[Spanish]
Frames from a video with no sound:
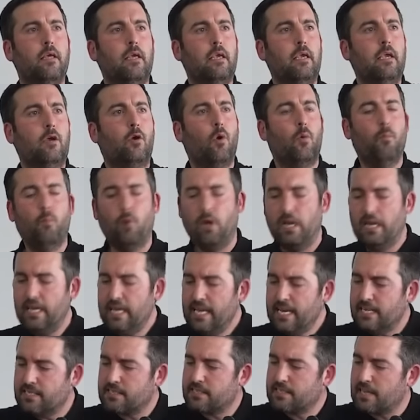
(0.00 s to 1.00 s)
Y como
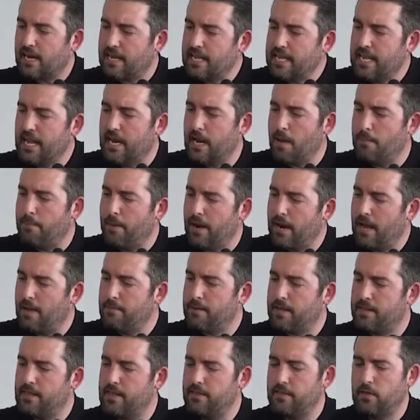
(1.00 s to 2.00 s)
Elías traía la
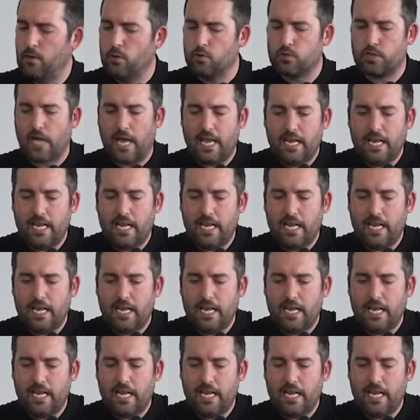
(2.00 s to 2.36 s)
palabra de Dios,